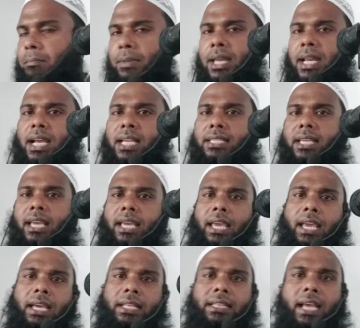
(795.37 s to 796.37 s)
মিরাজে
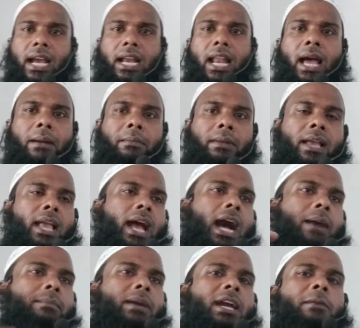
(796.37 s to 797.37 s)
গিয়ে দেখলাম
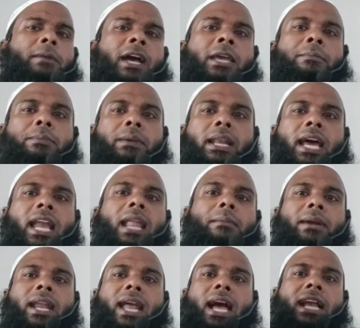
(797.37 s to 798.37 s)
আমার ভাই বিলাল
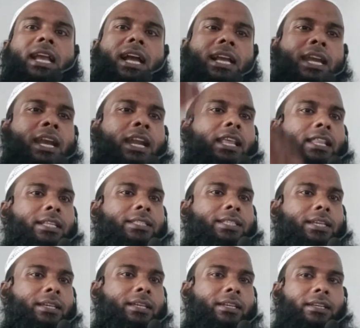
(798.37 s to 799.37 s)
আমার আগে আগে হেঁটে
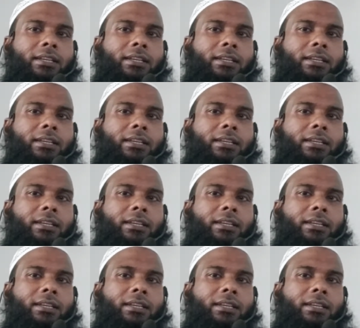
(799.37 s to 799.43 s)
যাচ্ছে